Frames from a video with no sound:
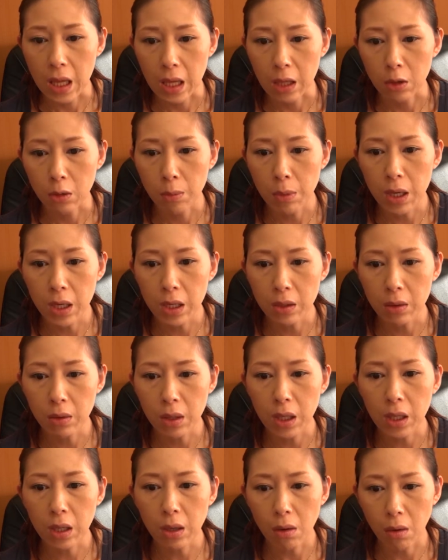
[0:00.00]
えっと、メリット
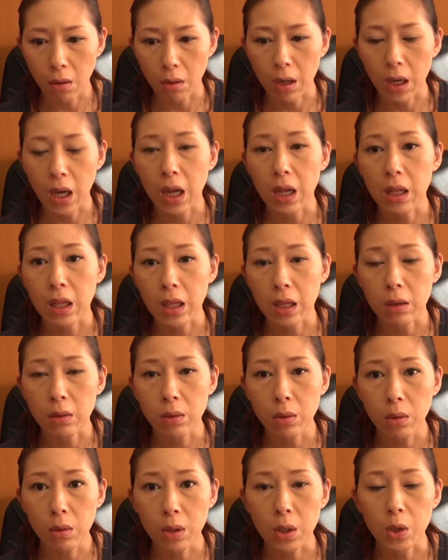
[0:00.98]
だけを変えてい
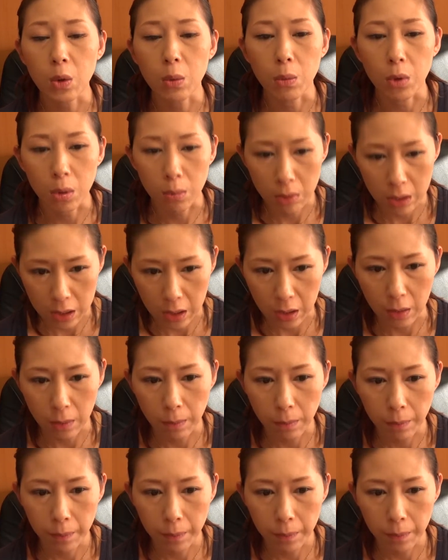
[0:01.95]
くといいと思います、